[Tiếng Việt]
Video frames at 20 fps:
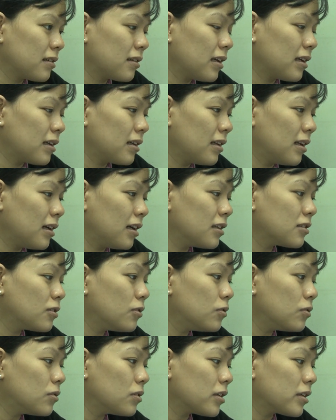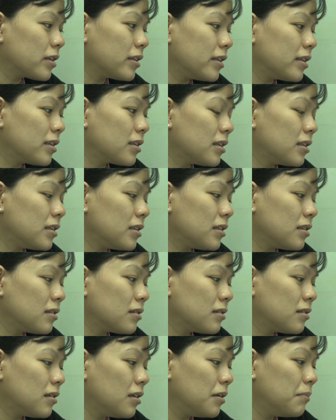à, đó là cái thứ nhất cái thứ
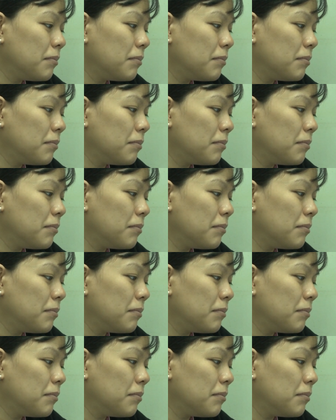hai